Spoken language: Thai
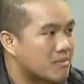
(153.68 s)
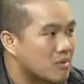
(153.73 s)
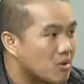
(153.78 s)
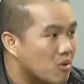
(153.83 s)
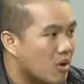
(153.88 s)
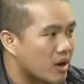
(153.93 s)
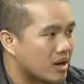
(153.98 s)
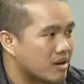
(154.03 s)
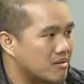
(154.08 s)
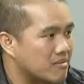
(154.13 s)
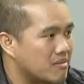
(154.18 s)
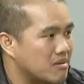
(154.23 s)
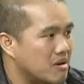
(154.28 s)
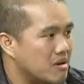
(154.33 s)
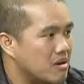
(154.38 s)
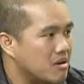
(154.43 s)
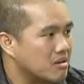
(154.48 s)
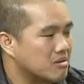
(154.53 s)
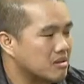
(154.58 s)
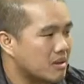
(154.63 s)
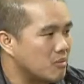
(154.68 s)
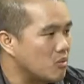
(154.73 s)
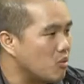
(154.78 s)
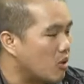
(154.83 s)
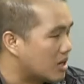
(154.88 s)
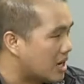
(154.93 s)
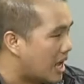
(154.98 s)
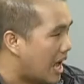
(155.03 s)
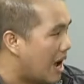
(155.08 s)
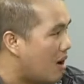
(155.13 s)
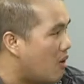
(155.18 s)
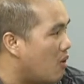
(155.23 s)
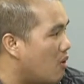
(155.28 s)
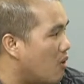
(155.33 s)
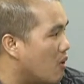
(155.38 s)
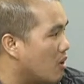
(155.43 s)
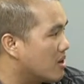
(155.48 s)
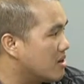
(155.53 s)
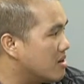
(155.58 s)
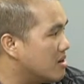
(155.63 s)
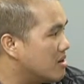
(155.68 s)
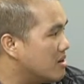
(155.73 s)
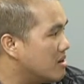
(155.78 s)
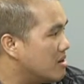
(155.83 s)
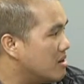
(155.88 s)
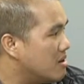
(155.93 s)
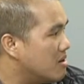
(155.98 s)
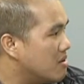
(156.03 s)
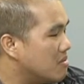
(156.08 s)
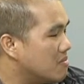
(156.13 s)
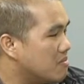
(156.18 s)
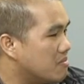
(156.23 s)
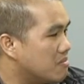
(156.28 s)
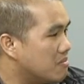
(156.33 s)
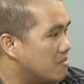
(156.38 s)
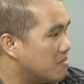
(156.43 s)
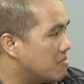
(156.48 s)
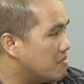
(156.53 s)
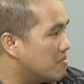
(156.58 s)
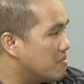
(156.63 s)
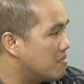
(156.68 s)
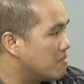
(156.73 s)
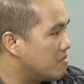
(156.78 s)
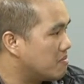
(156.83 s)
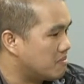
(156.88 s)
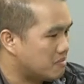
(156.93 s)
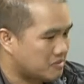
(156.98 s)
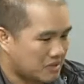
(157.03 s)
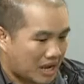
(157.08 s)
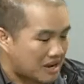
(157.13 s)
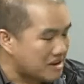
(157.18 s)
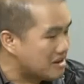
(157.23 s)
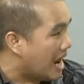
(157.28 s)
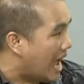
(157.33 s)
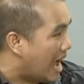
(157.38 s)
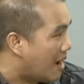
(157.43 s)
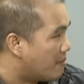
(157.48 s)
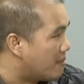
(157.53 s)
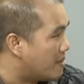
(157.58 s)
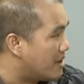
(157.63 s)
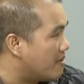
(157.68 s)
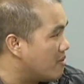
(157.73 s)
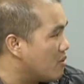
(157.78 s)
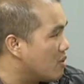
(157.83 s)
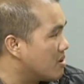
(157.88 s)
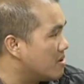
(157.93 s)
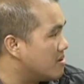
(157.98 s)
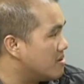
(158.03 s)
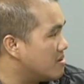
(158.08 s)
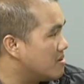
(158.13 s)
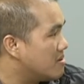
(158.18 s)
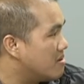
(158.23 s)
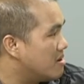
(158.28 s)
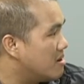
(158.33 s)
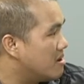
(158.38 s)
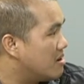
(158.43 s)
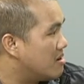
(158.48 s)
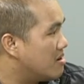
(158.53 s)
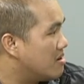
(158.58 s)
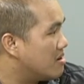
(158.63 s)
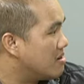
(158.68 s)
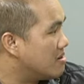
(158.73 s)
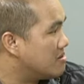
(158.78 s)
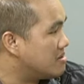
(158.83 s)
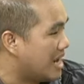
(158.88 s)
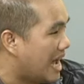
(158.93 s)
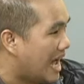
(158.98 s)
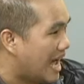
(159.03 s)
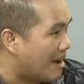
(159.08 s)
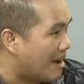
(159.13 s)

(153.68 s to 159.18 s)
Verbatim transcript: รวจตำรวจขาโหดไ้ยีกระจาย ใช้ดาบเป็นอาวุธไว้ดาบ